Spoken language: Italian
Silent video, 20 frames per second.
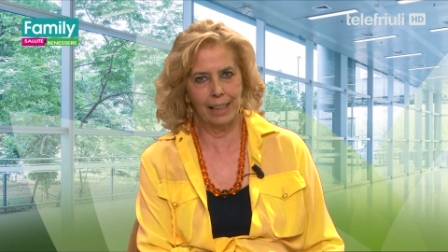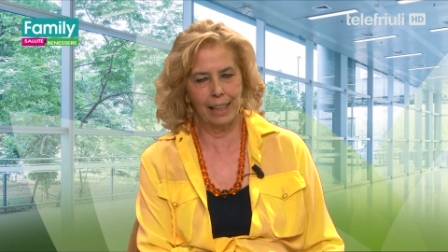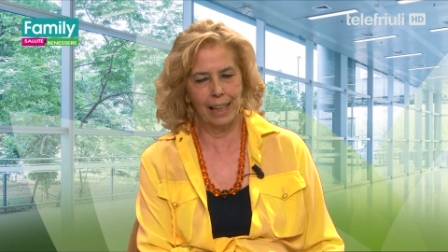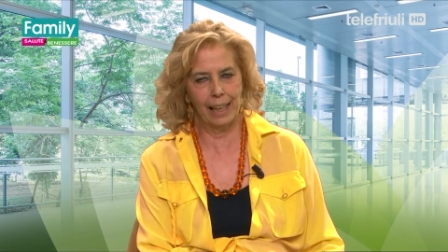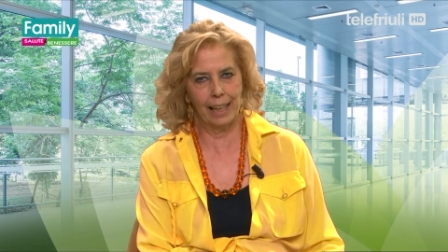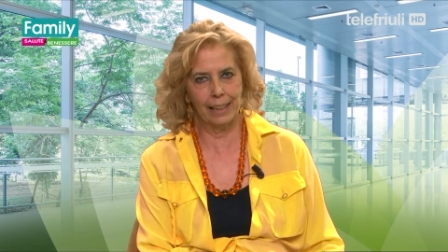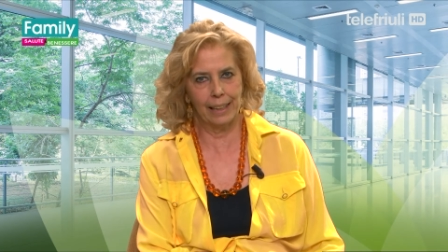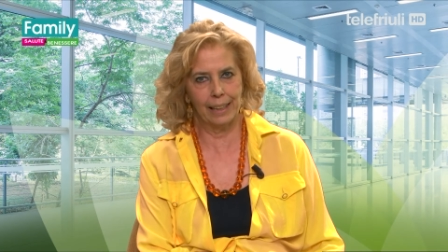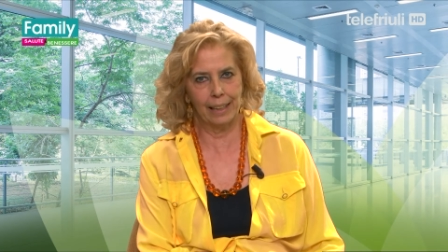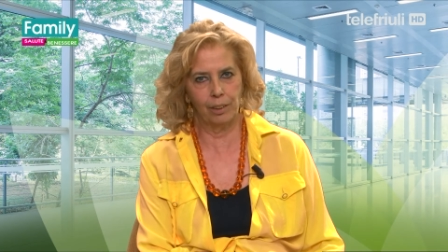
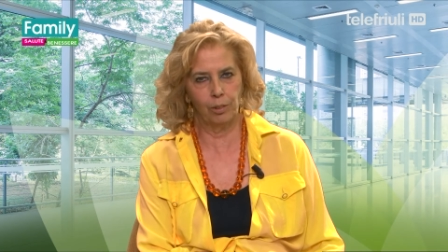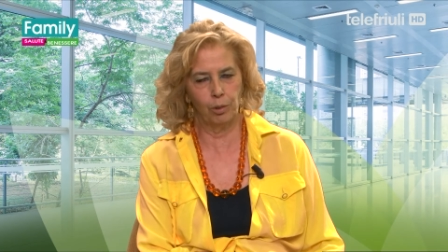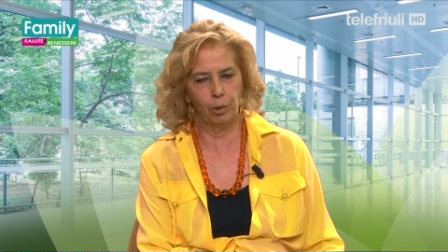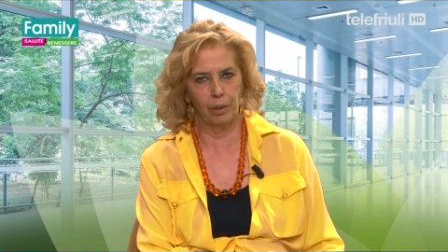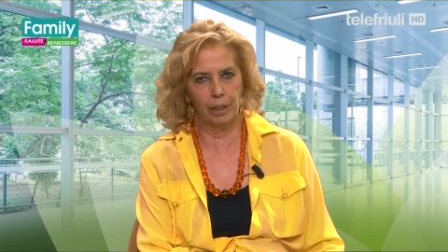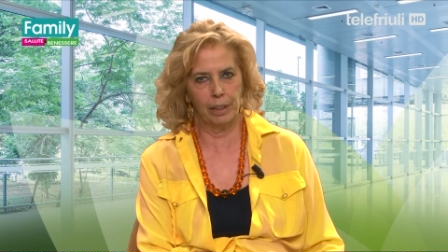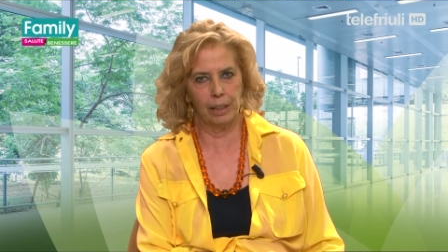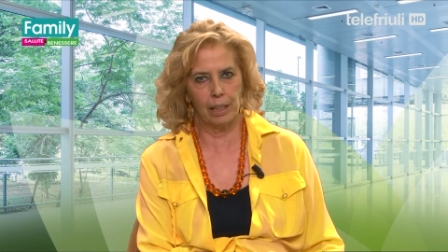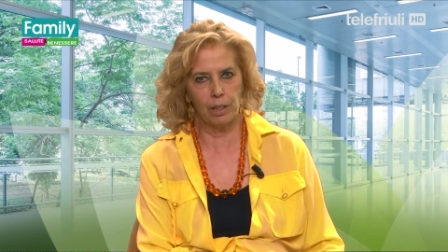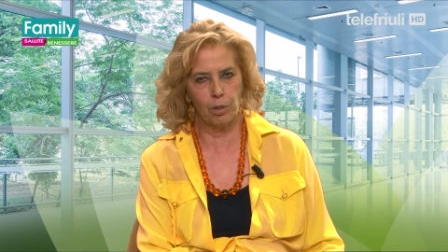che è
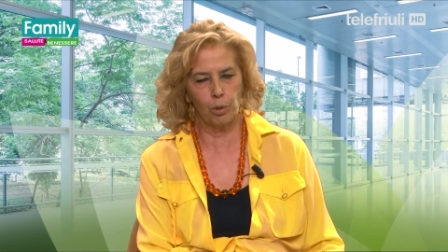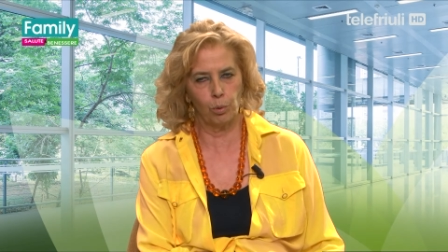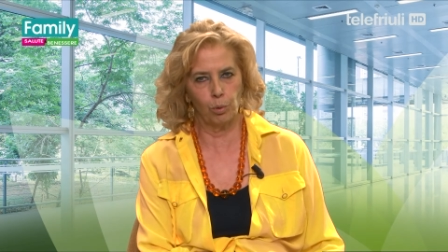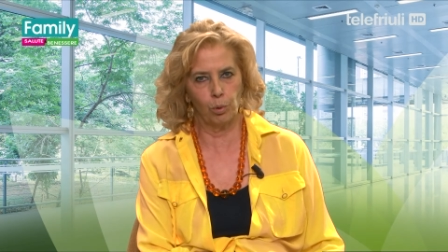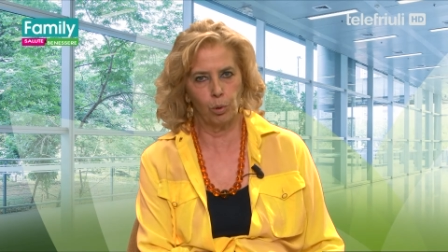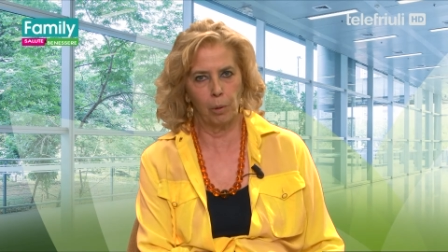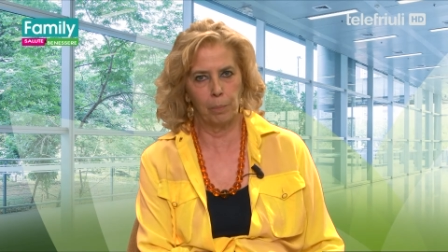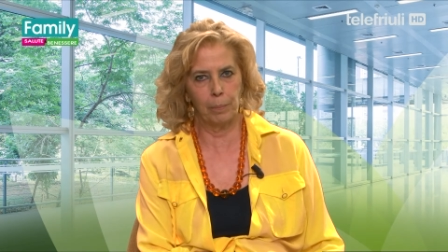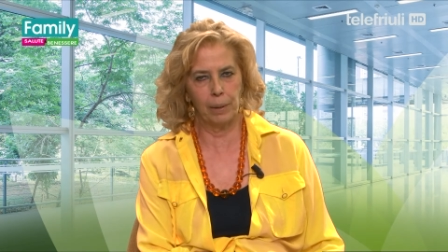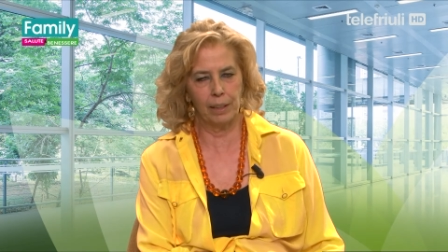direttore della
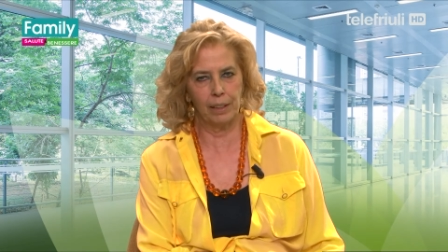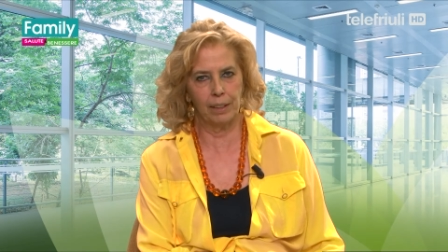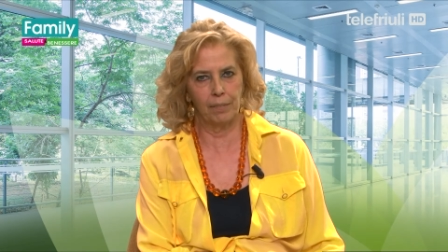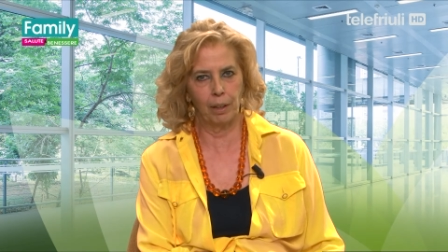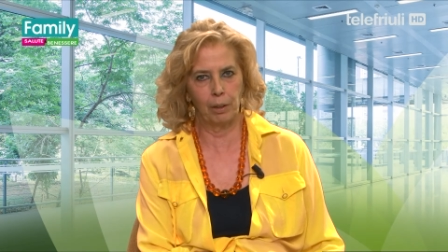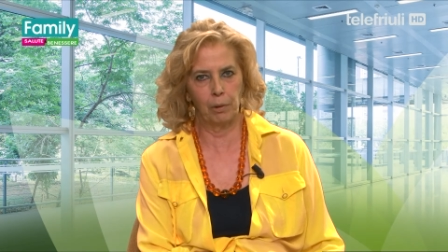struttura operativa